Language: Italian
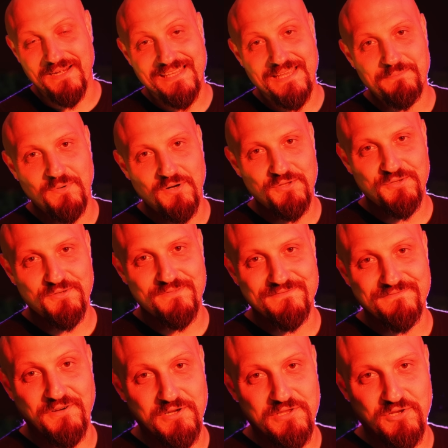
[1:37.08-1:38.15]
qualche modo
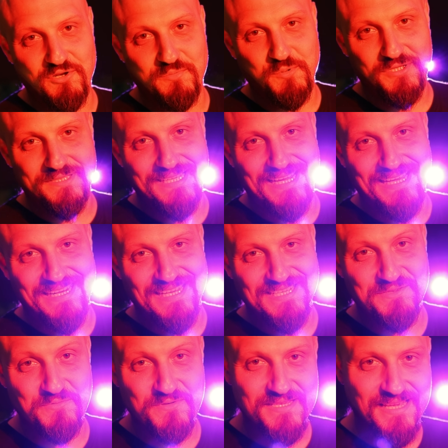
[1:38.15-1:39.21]
vogliono portare
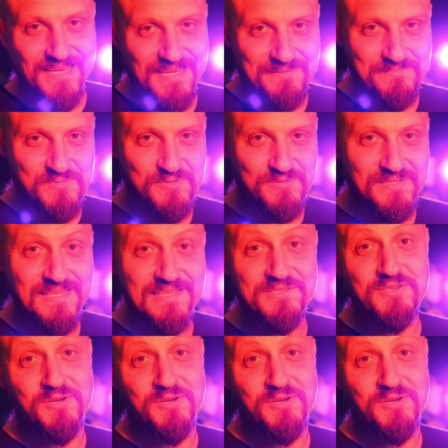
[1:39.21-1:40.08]
su schermo le